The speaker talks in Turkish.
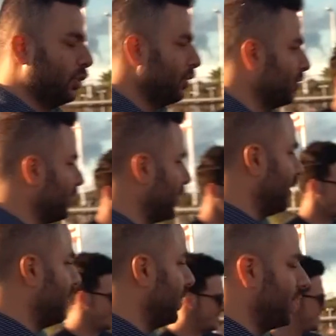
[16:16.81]
Long. E,
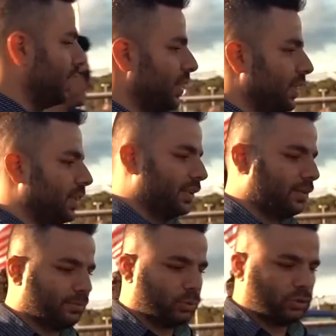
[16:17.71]

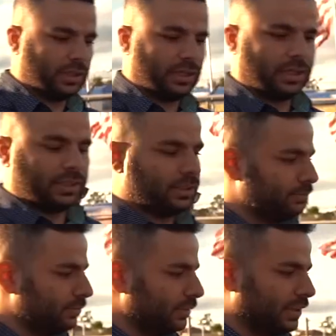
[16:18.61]
bunu da yeni aldım.